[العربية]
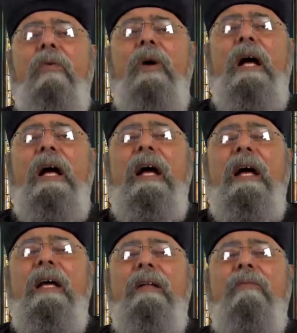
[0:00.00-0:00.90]

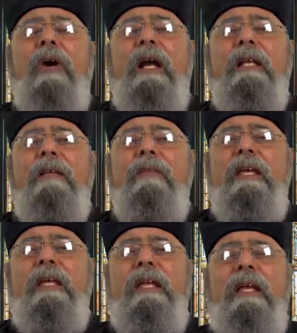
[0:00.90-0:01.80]

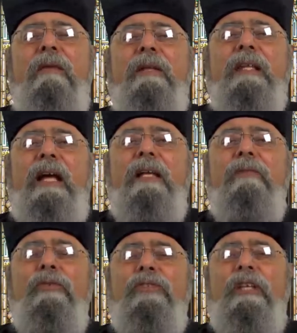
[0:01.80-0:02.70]
والمعلمين اللي ما
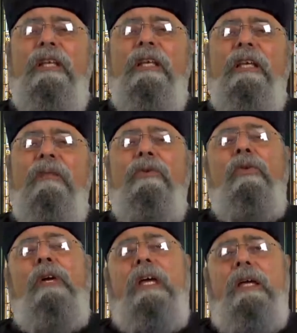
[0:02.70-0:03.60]
تعلموش الانجيل
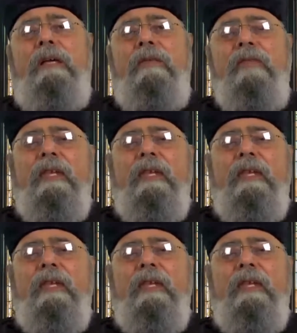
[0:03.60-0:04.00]
بيقولوا ايه